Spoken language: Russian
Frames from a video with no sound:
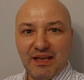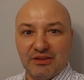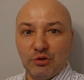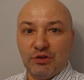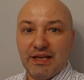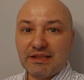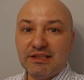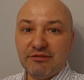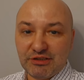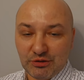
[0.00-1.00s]
Но и это
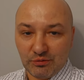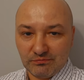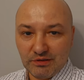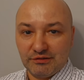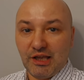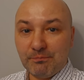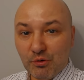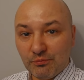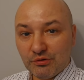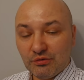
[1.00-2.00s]
не все.
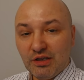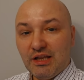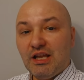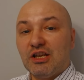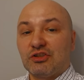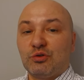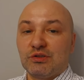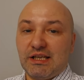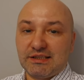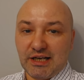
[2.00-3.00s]
Напомню, что
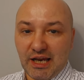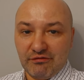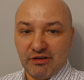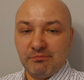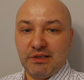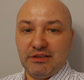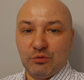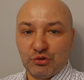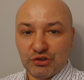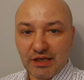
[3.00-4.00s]
застраиваемый
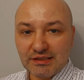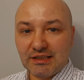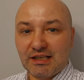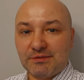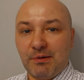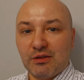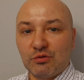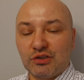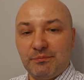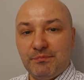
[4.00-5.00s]
участок
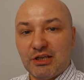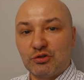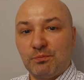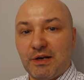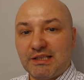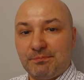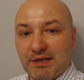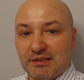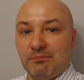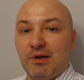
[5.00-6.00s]
расположен между
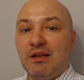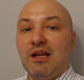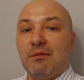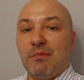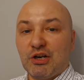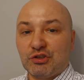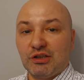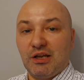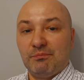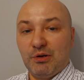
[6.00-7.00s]
проспектом
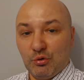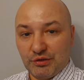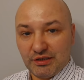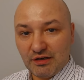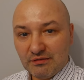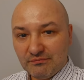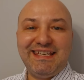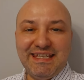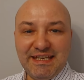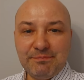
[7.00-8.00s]
маршала Блюхера
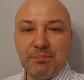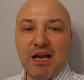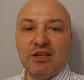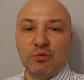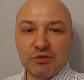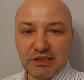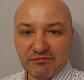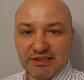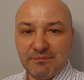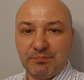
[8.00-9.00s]
и
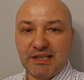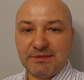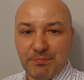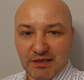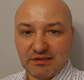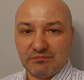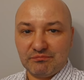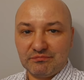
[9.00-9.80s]
Полюстровским проспектом.